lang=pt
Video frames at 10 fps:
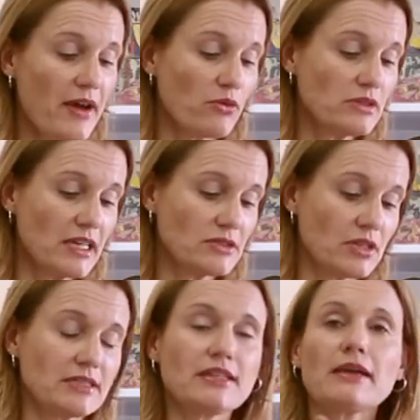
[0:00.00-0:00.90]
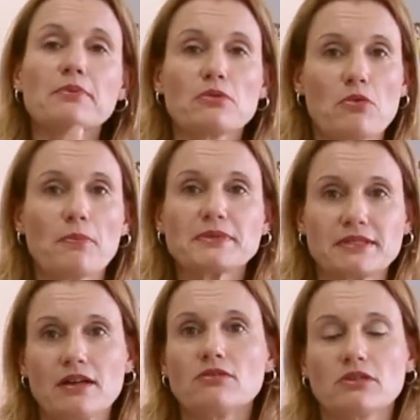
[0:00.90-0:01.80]
é, o texto é sempre uma
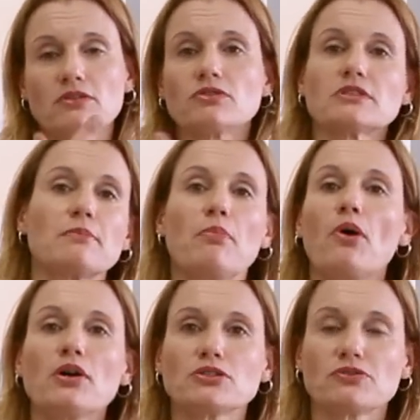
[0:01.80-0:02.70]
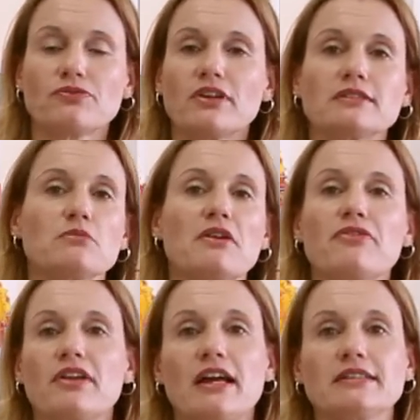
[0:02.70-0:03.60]
opção que você pode fazer uma
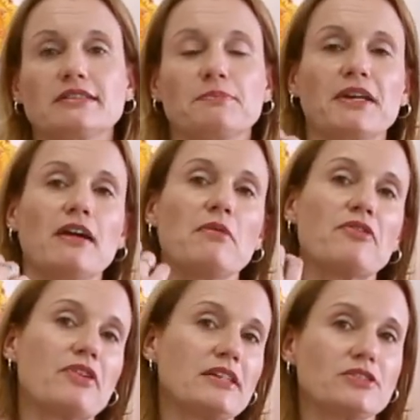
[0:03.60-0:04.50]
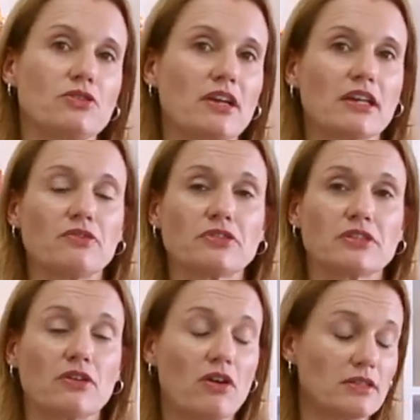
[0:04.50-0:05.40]
frase, pegar uma frase de alguém que
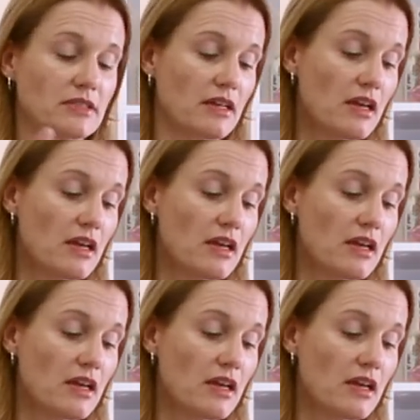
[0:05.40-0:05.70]
você gosta,